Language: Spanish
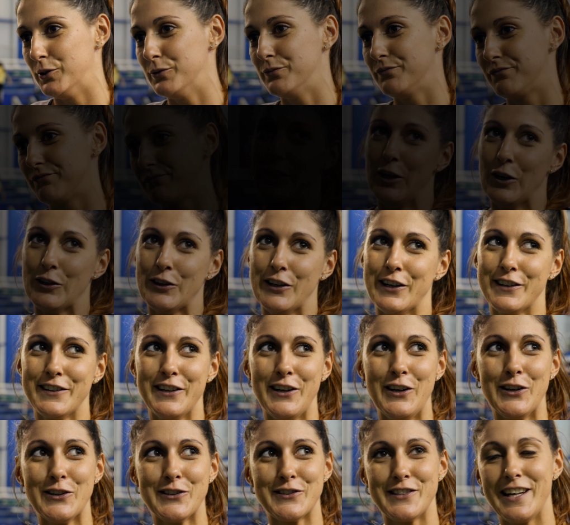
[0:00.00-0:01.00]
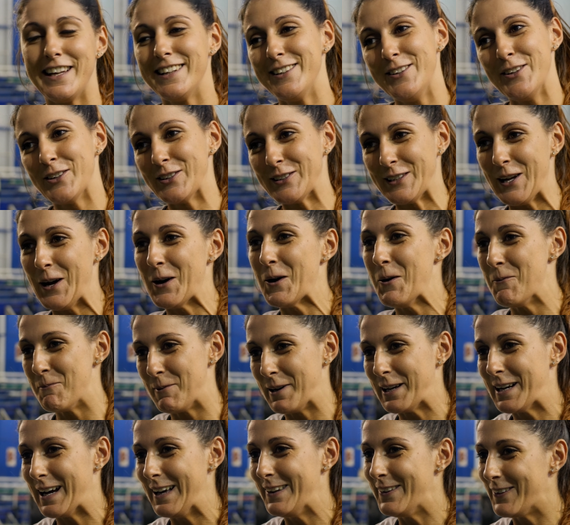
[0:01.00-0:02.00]
Sí, los terceros sets nos están
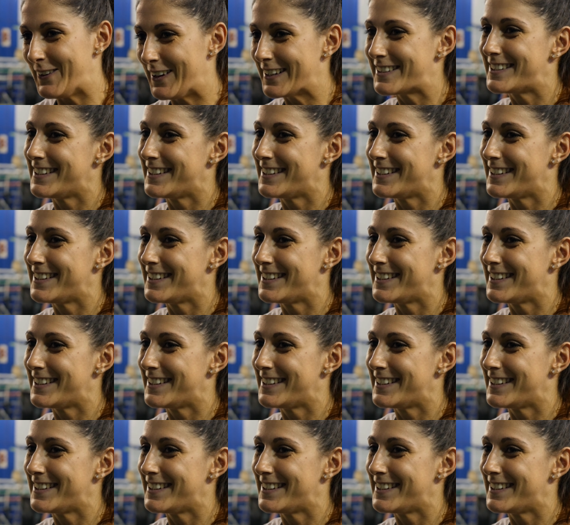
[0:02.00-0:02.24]
complicando la